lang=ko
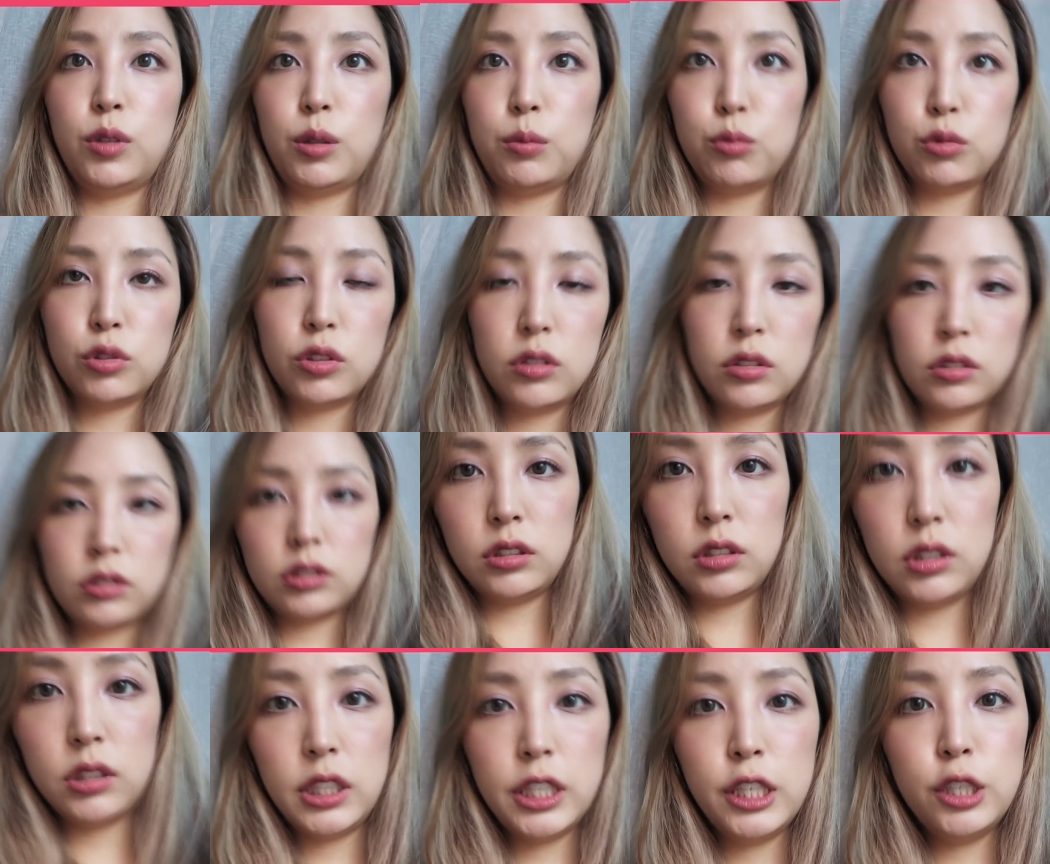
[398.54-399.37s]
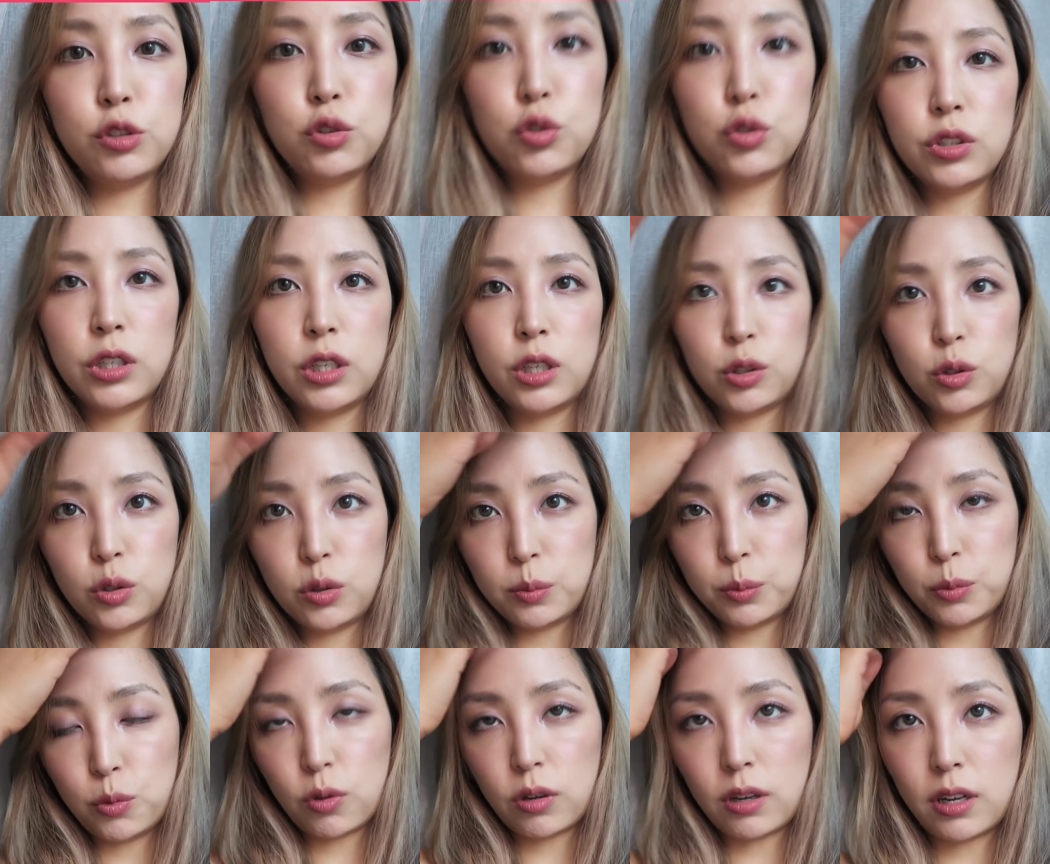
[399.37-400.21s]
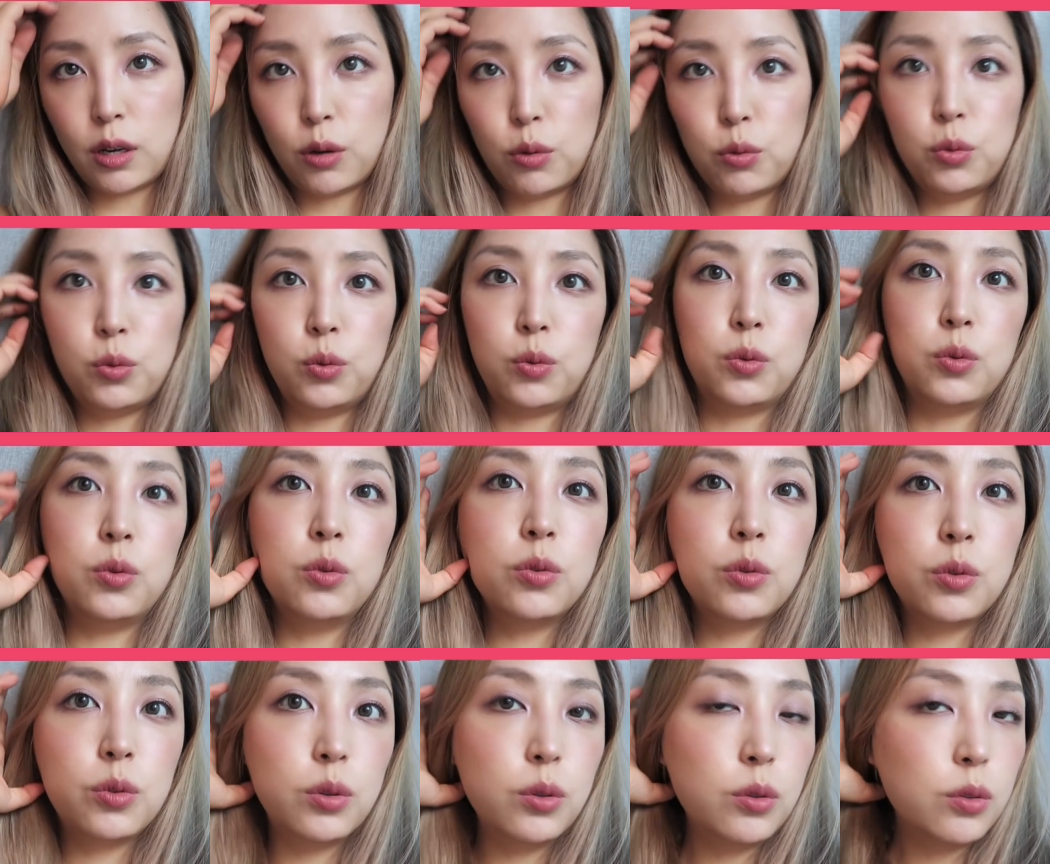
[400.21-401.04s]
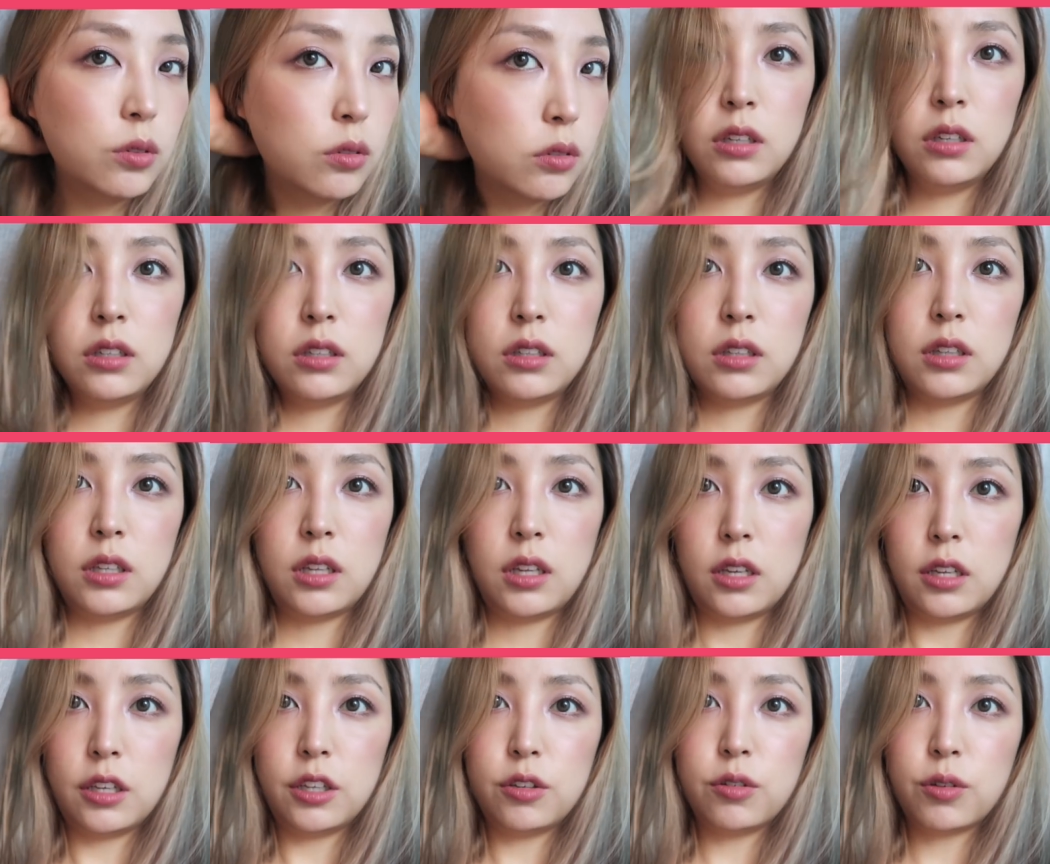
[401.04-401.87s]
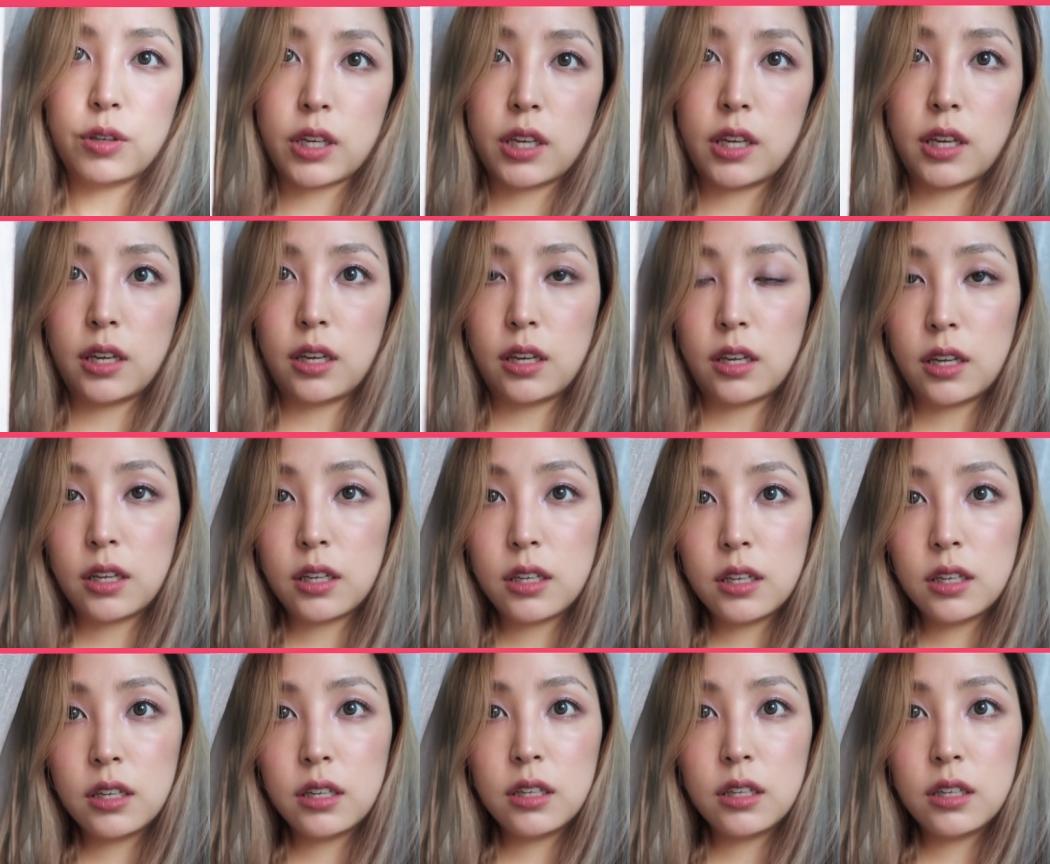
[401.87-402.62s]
아무튼 일주일도 못 가고 네 이렇게